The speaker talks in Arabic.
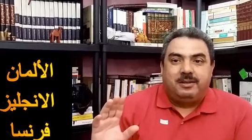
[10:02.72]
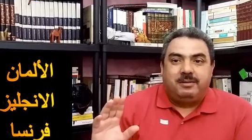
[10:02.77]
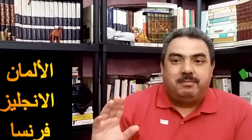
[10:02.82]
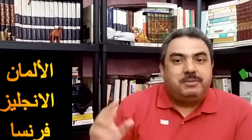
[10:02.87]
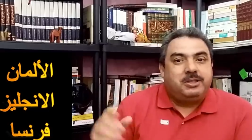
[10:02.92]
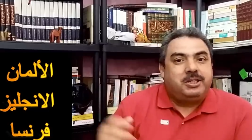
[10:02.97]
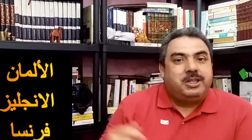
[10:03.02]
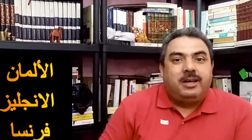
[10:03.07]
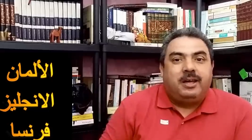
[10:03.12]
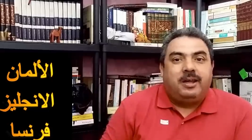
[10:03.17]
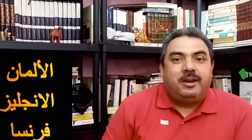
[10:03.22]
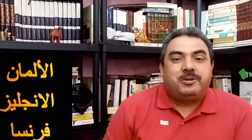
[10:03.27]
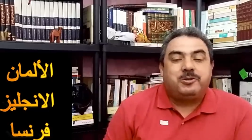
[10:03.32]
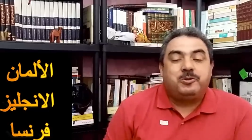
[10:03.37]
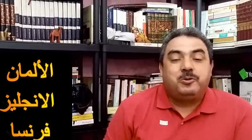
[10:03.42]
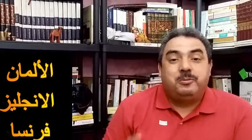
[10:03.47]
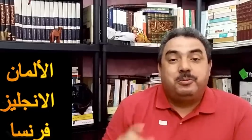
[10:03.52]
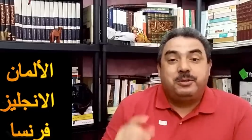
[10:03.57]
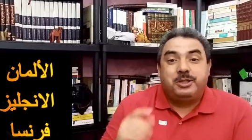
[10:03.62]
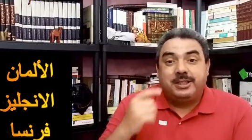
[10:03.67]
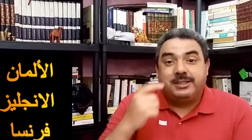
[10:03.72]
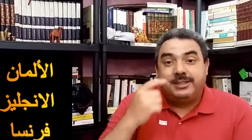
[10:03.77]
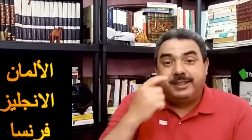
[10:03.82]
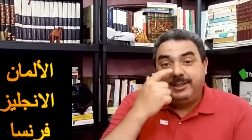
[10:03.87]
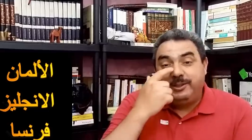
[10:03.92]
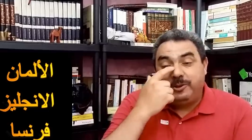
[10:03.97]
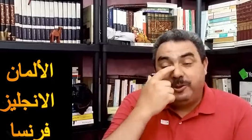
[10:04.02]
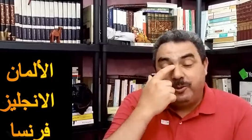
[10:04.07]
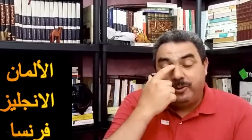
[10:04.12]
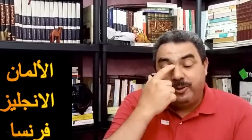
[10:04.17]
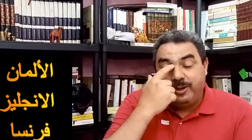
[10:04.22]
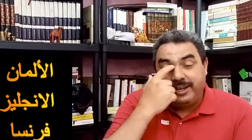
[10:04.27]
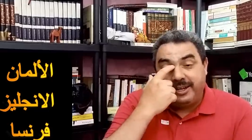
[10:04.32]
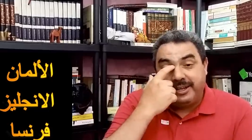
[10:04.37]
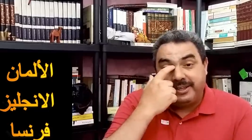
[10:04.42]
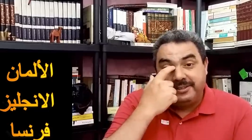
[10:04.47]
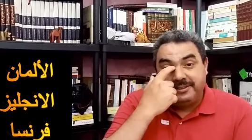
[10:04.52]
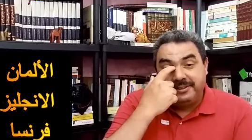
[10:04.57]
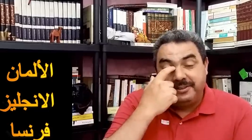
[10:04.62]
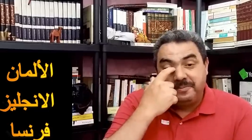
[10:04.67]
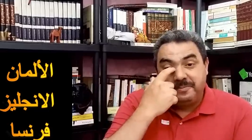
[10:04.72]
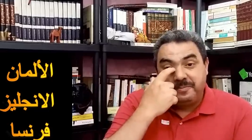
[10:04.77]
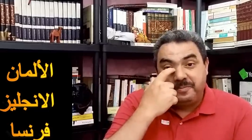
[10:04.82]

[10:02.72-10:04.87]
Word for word: باش يهرسوه باش يطيحوه الارض